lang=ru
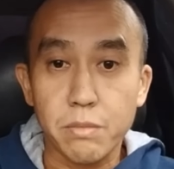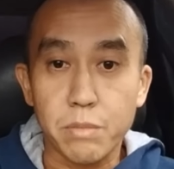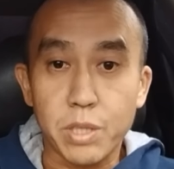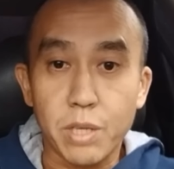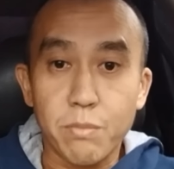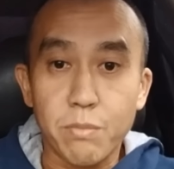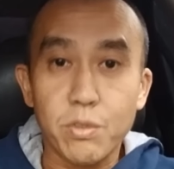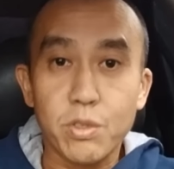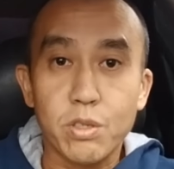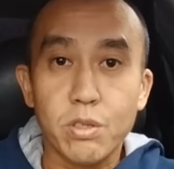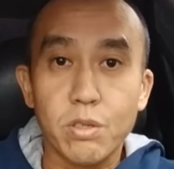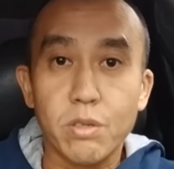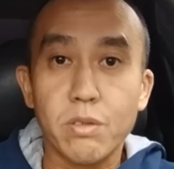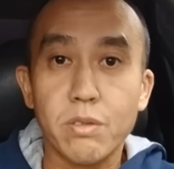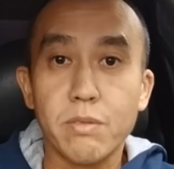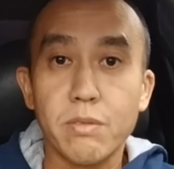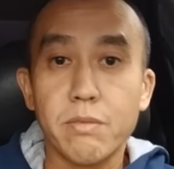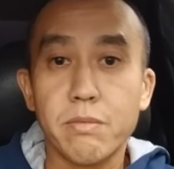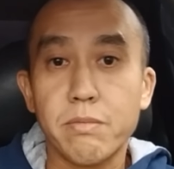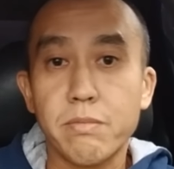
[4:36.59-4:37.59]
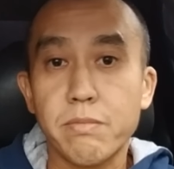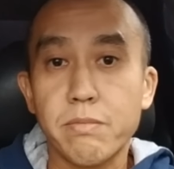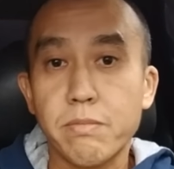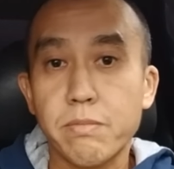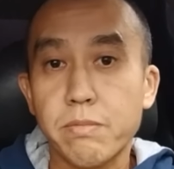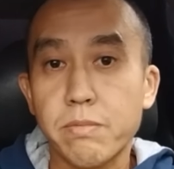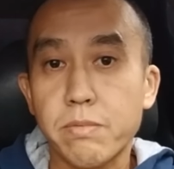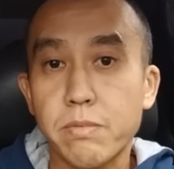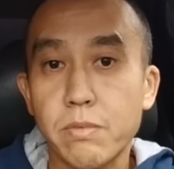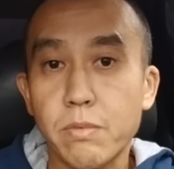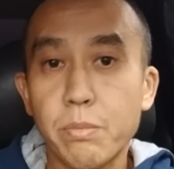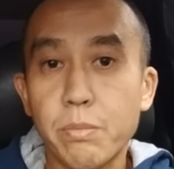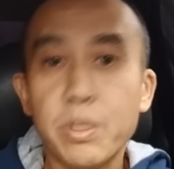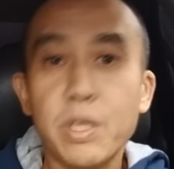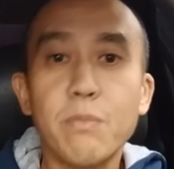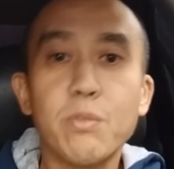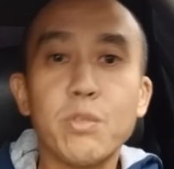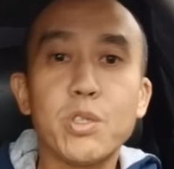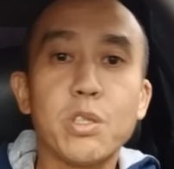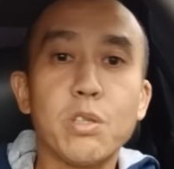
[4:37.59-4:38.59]
Потому что... Ну,
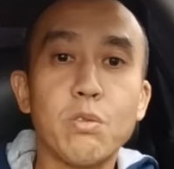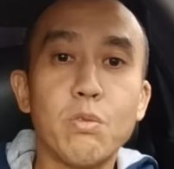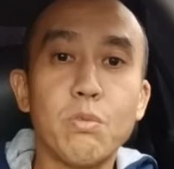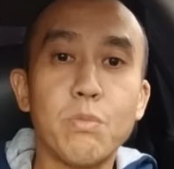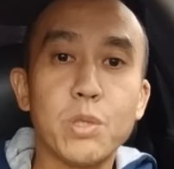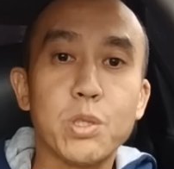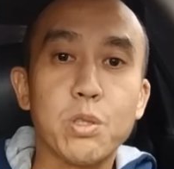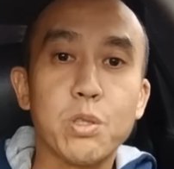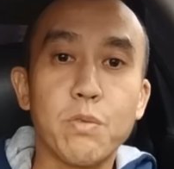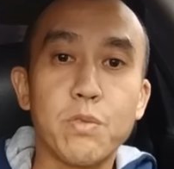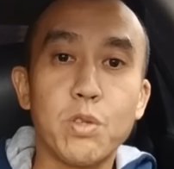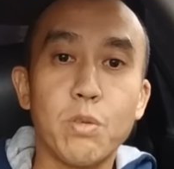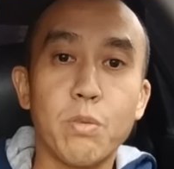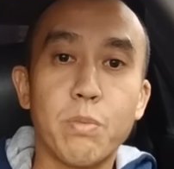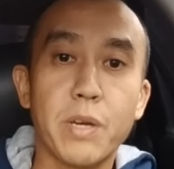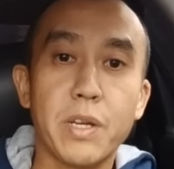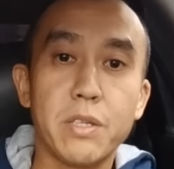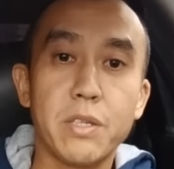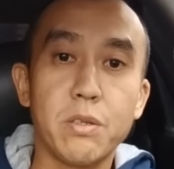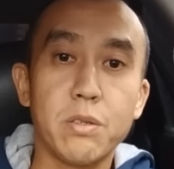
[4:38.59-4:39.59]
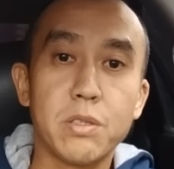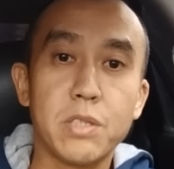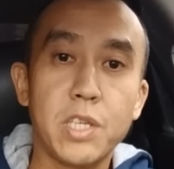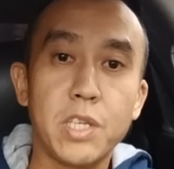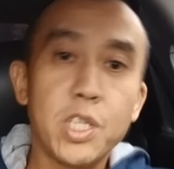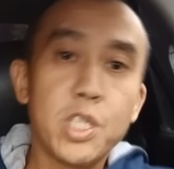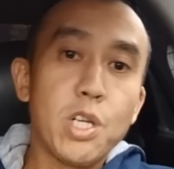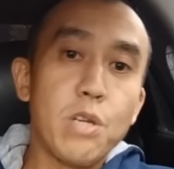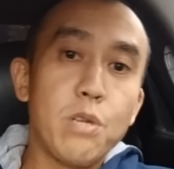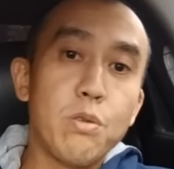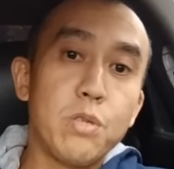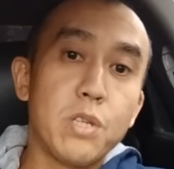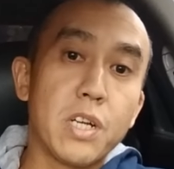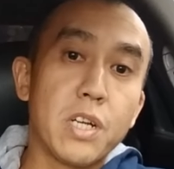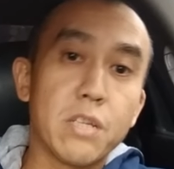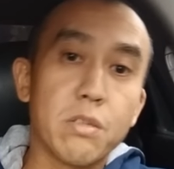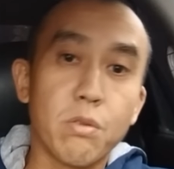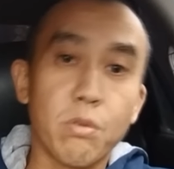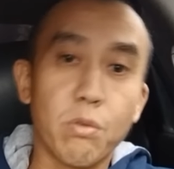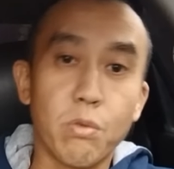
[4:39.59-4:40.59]
потому что думал, что все пройдет. Есть же люди,
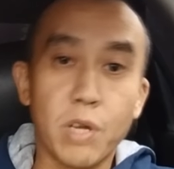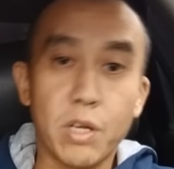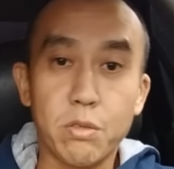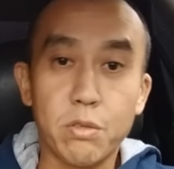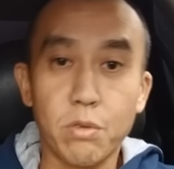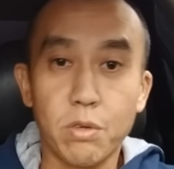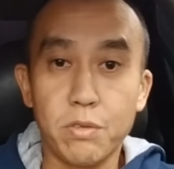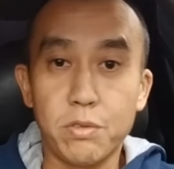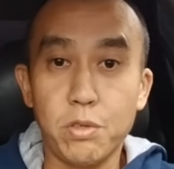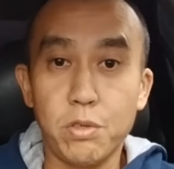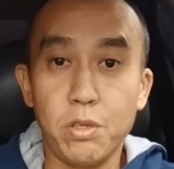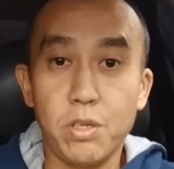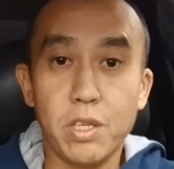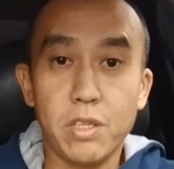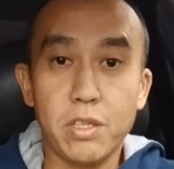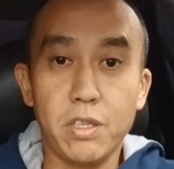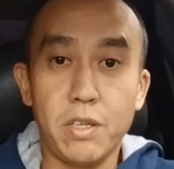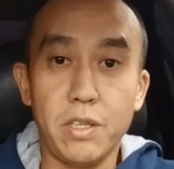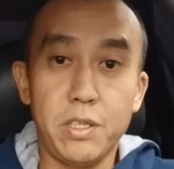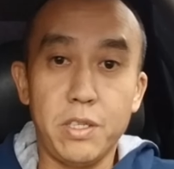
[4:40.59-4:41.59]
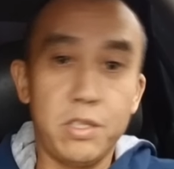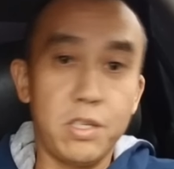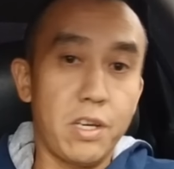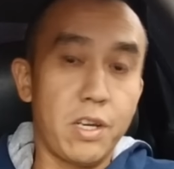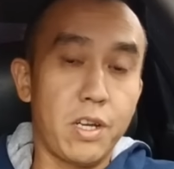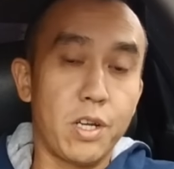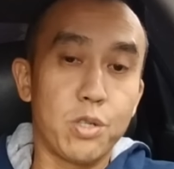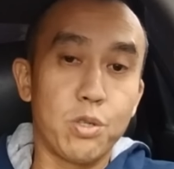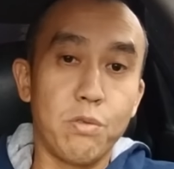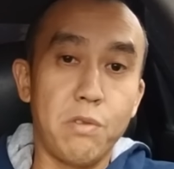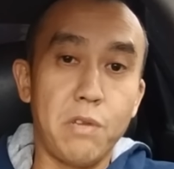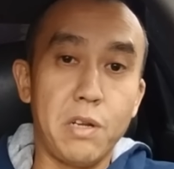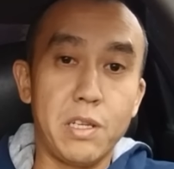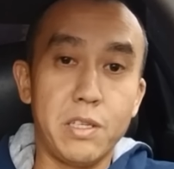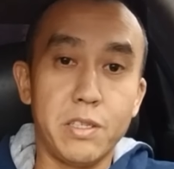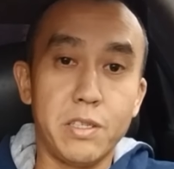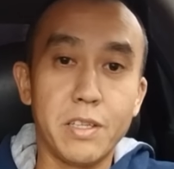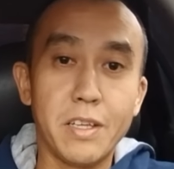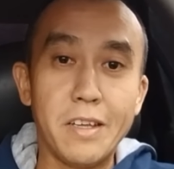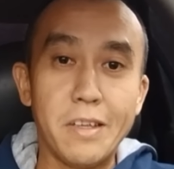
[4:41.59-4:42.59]
которые, у которых все едят, и они все хорошо
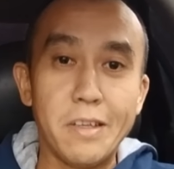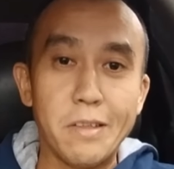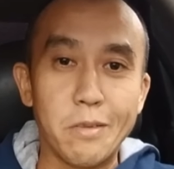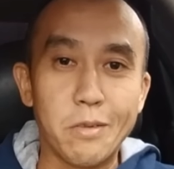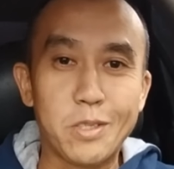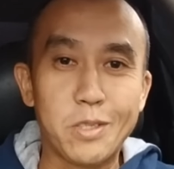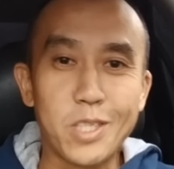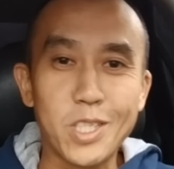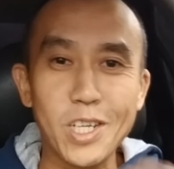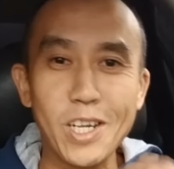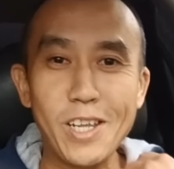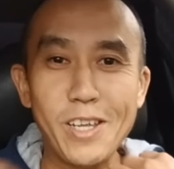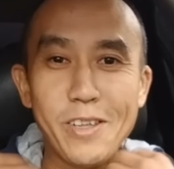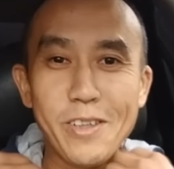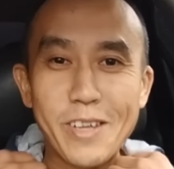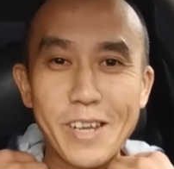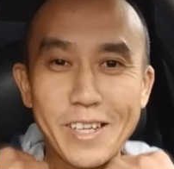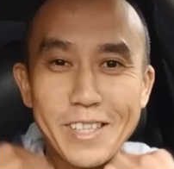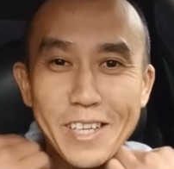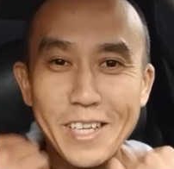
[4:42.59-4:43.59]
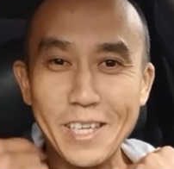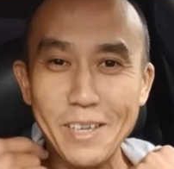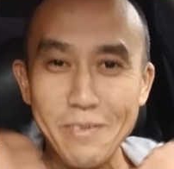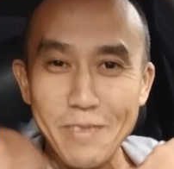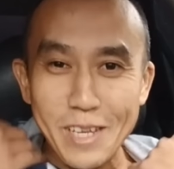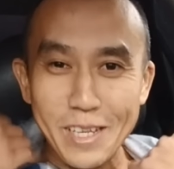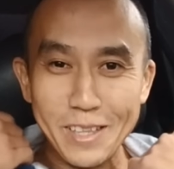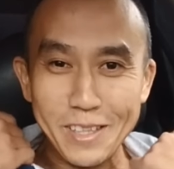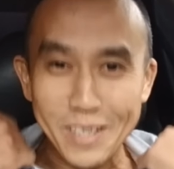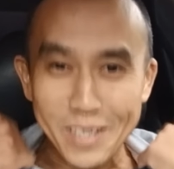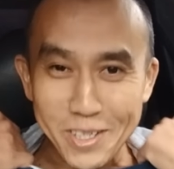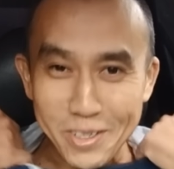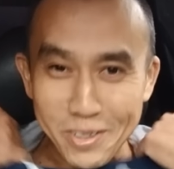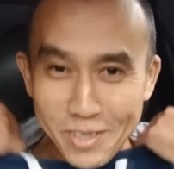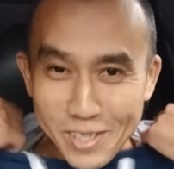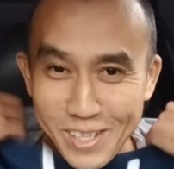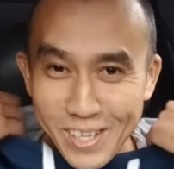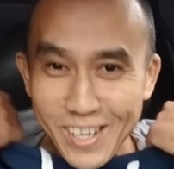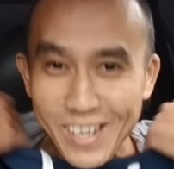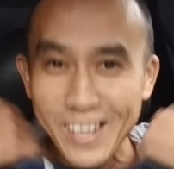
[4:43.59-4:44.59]
выглядят. К сожалению, я к таким не
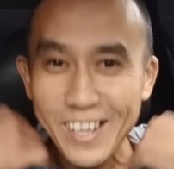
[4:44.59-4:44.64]
отношусь.